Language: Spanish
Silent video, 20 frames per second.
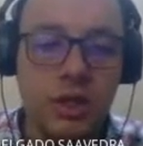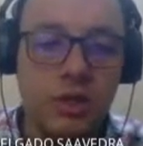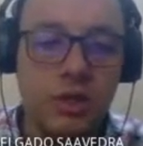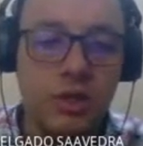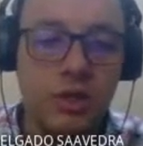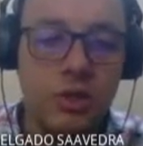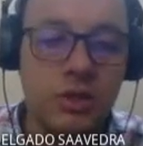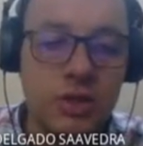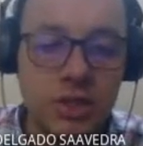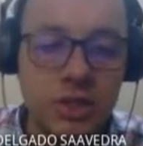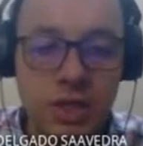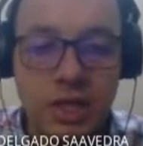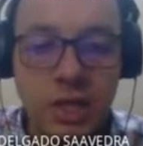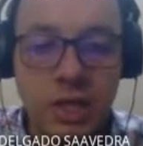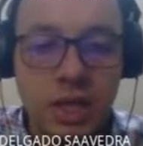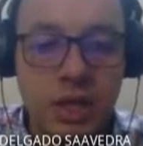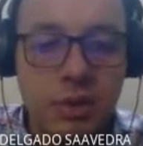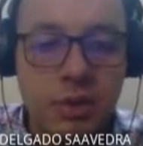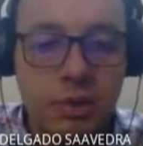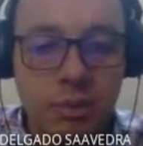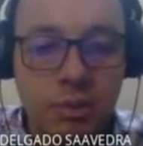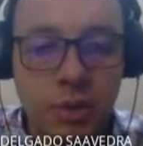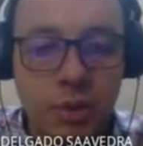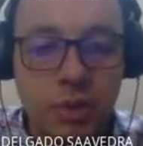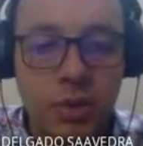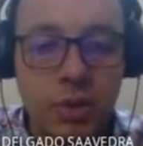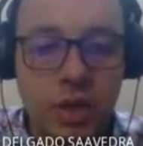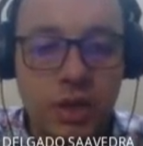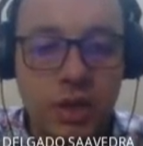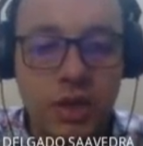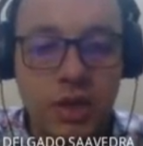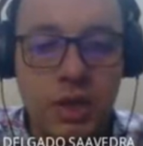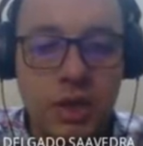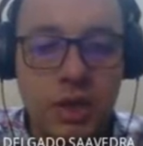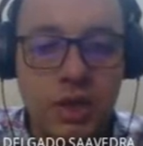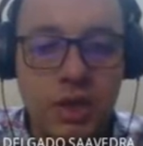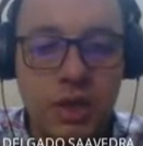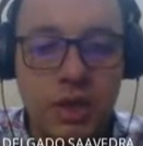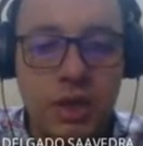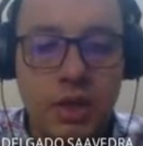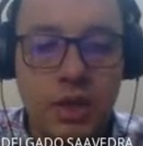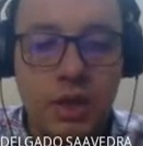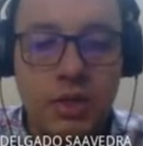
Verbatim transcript: Entonces aquí, public, eh,